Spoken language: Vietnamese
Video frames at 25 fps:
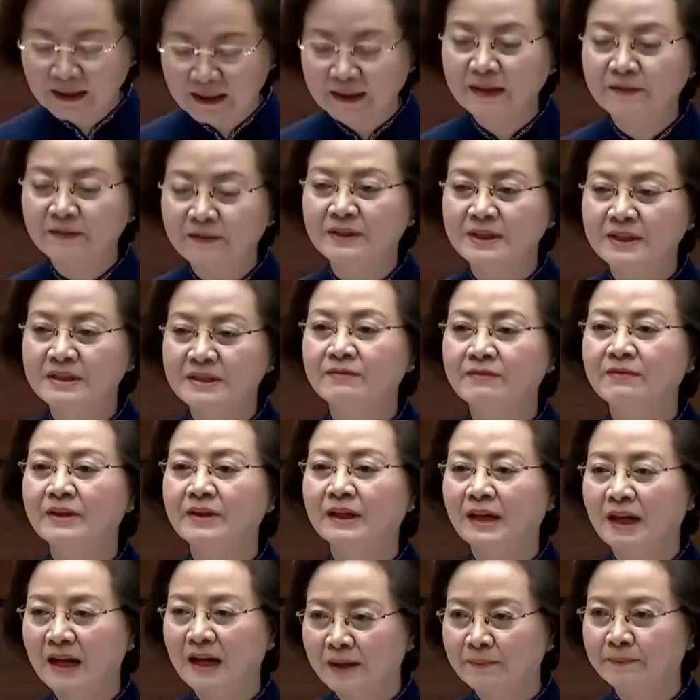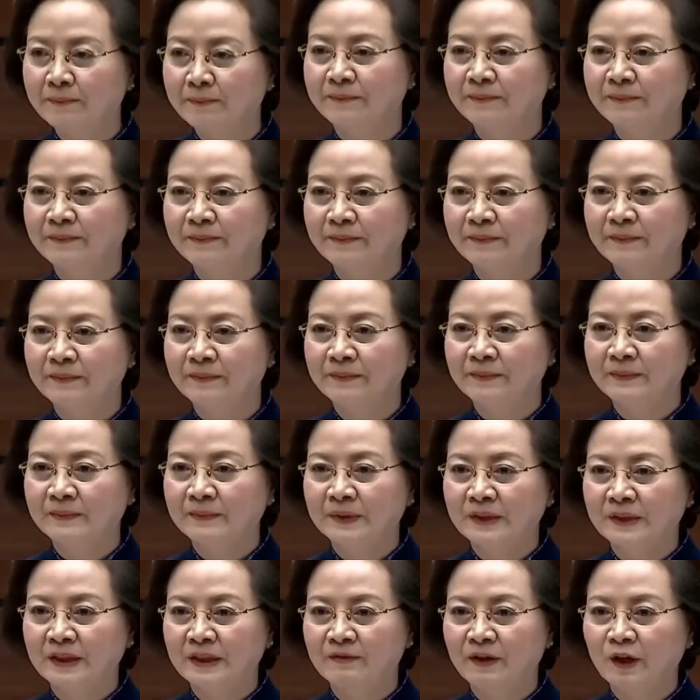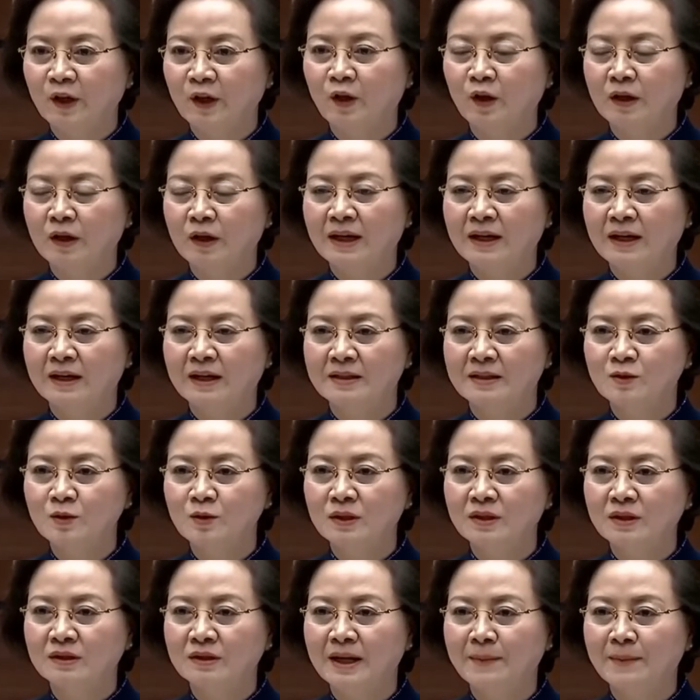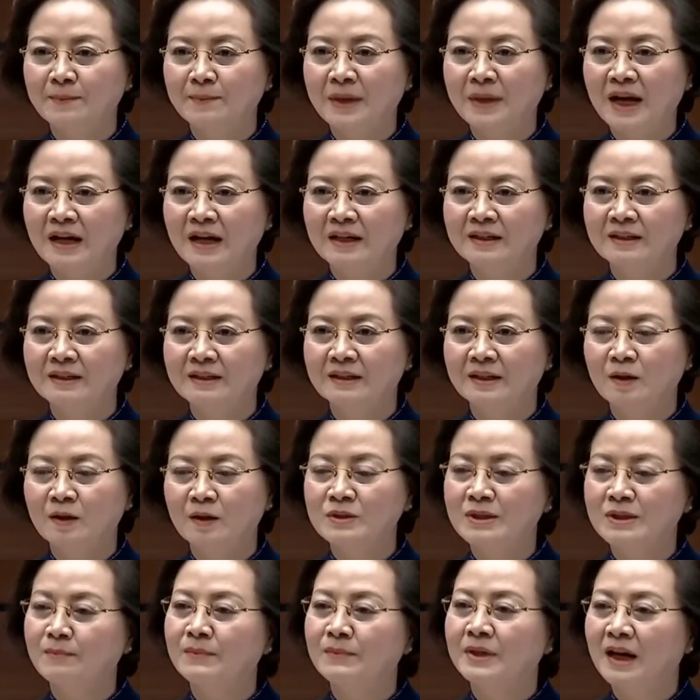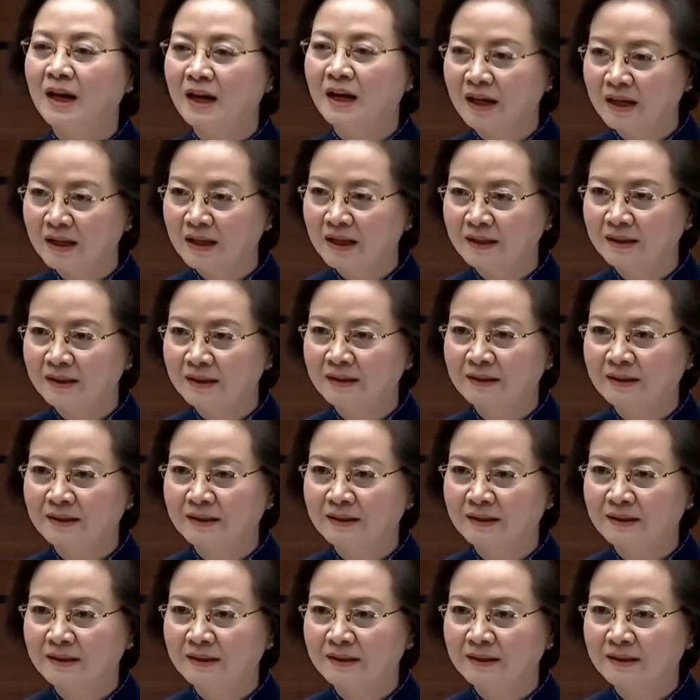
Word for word: xác định vị trí việc làm, thì phải nói là suốt từ năm 2012,